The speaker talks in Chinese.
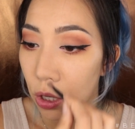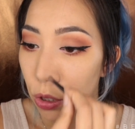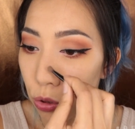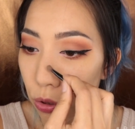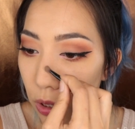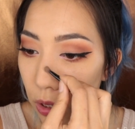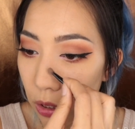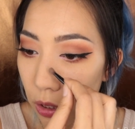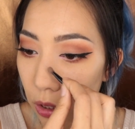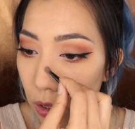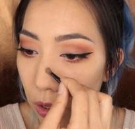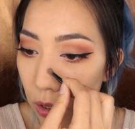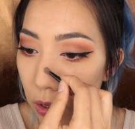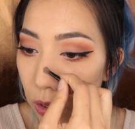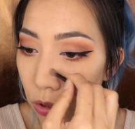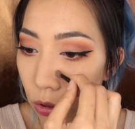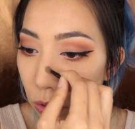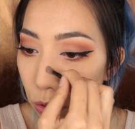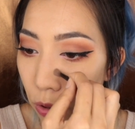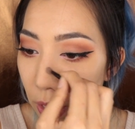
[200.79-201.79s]
所以呢，
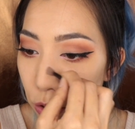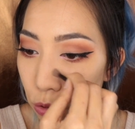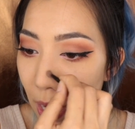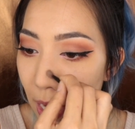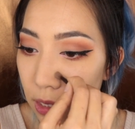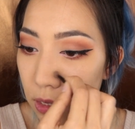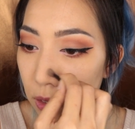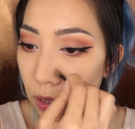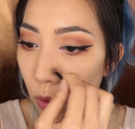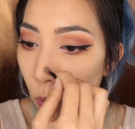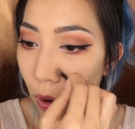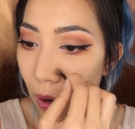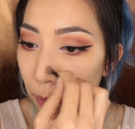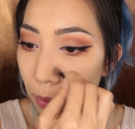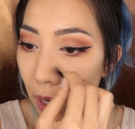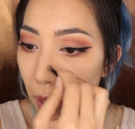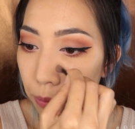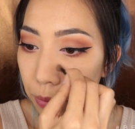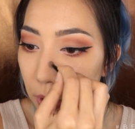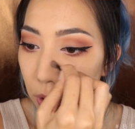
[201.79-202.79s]
用刷刷子呢往
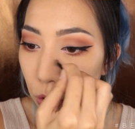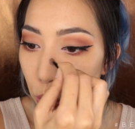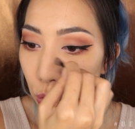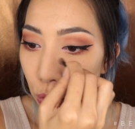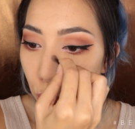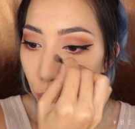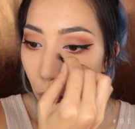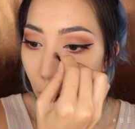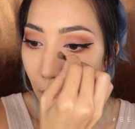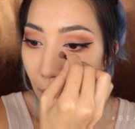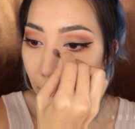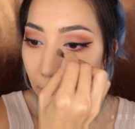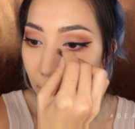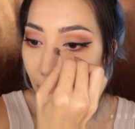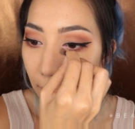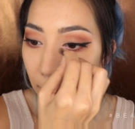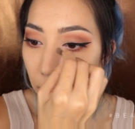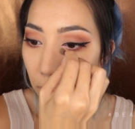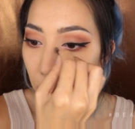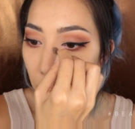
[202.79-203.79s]
旁边刷
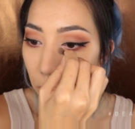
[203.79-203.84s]
淡，